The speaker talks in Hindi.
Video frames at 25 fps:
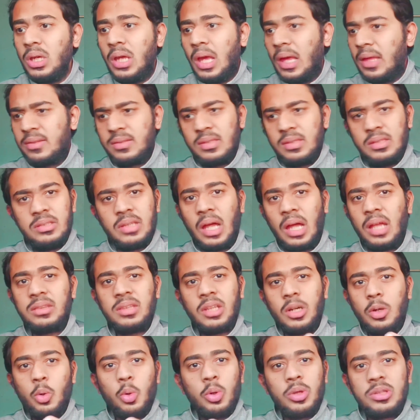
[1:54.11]
क्योंकि
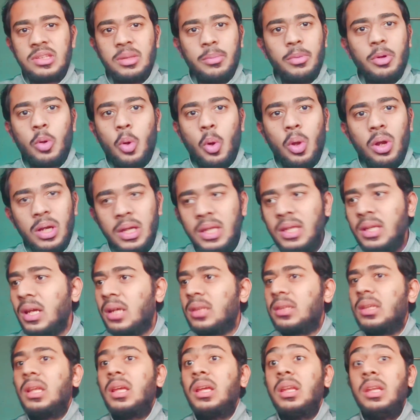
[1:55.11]
ज्यादातर लोग इस समय
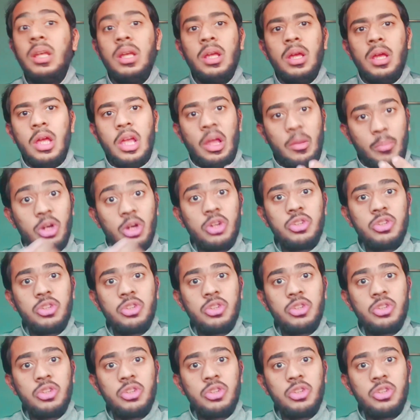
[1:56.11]
कॉल नहीं करते लेकिन